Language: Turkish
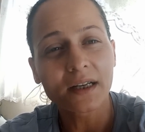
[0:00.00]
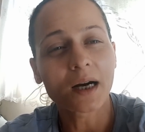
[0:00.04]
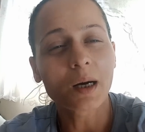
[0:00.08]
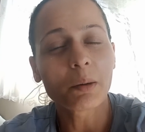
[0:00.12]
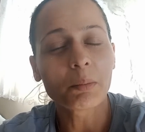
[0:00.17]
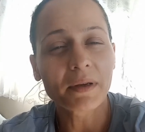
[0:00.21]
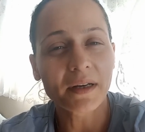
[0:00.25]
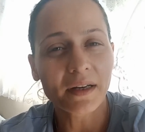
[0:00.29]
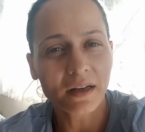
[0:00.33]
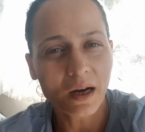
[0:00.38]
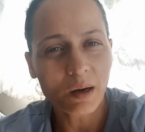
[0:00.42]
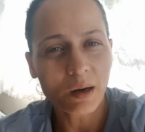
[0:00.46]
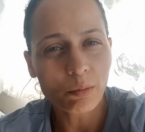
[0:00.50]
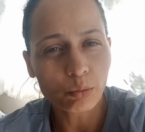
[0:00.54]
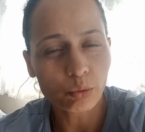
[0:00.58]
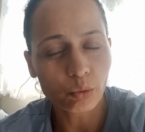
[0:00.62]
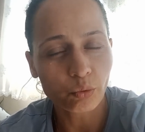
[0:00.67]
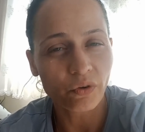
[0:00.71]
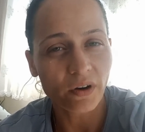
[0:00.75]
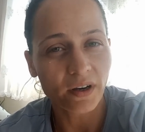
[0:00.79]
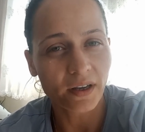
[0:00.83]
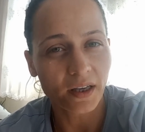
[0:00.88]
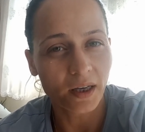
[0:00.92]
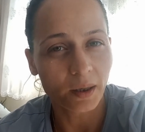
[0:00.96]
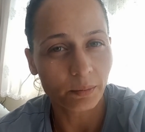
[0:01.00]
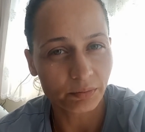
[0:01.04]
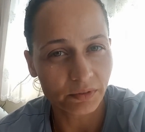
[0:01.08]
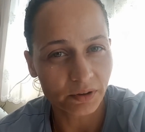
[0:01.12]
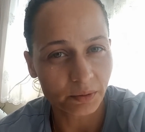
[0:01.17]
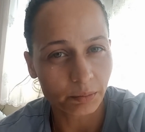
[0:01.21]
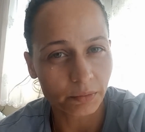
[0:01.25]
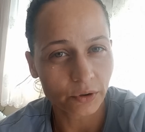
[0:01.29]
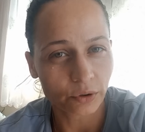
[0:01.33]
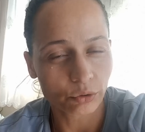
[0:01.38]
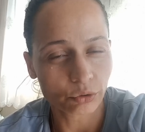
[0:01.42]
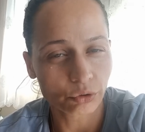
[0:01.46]
Amerikan mutfak
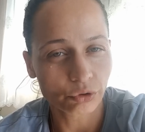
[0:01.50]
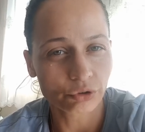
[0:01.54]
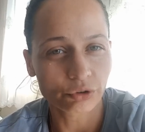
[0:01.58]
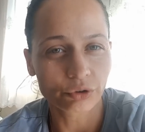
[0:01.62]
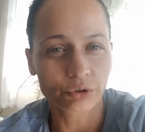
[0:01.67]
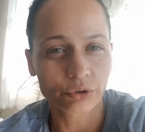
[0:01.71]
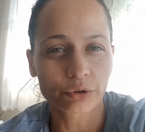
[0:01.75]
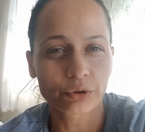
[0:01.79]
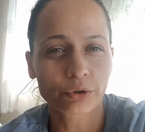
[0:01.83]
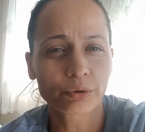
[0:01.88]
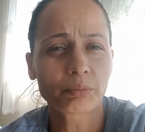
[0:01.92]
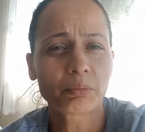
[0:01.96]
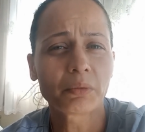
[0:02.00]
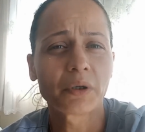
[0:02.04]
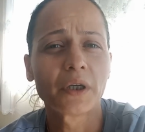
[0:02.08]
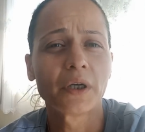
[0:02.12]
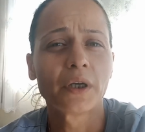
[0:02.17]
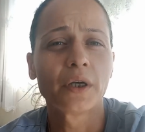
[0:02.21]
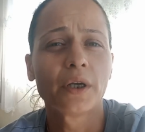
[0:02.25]
yaptırmayı düşünüyorum.